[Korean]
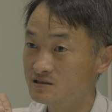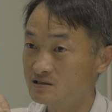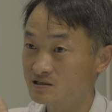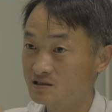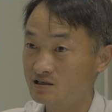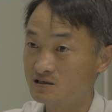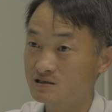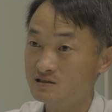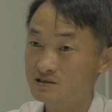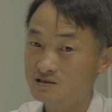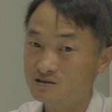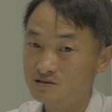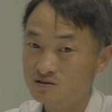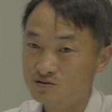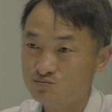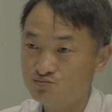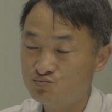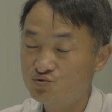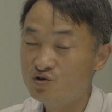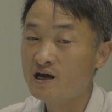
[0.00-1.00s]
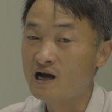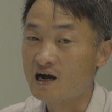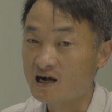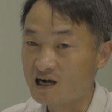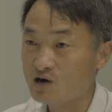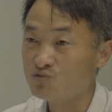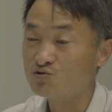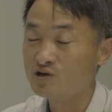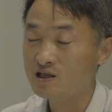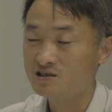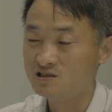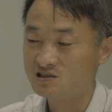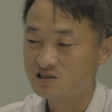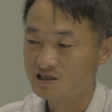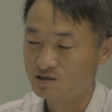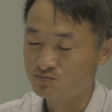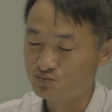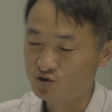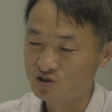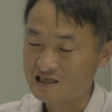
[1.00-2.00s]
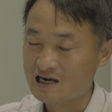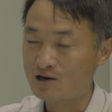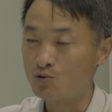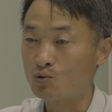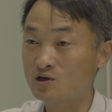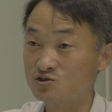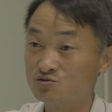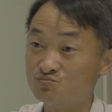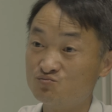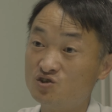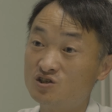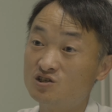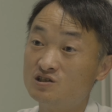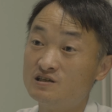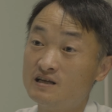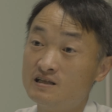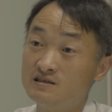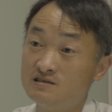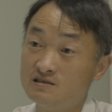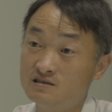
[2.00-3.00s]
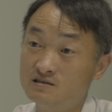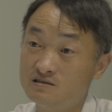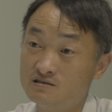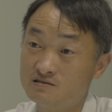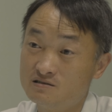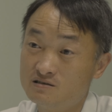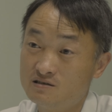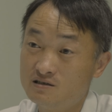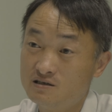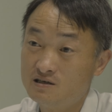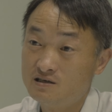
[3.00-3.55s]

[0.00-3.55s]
그러니까 물에 가까운 애들 있잖아요. 물에 잘 녹아서 움직이는 애들.